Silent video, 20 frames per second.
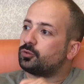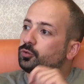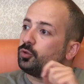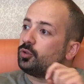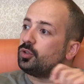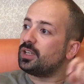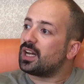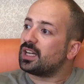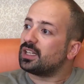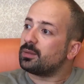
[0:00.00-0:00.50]
Tamam.
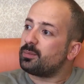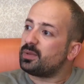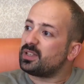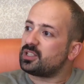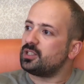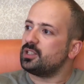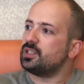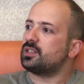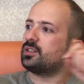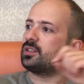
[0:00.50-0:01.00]
Dünyada
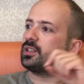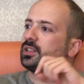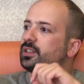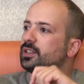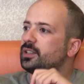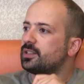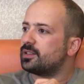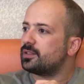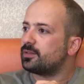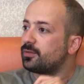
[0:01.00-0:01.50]
5.
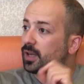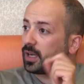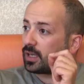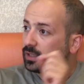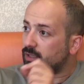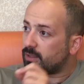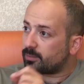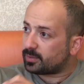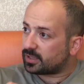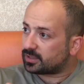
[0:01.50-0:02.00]
sıradayız.
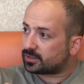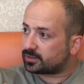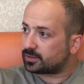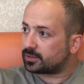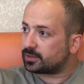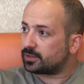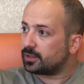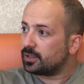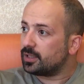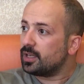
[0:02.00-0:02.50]
Farklı
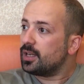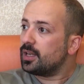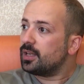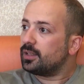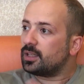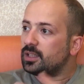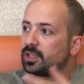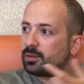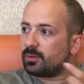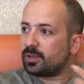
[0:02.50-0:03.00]
başlık. Hı hı.
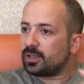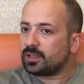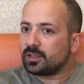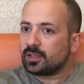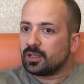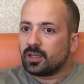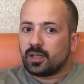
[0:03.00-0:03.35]
Ne demek?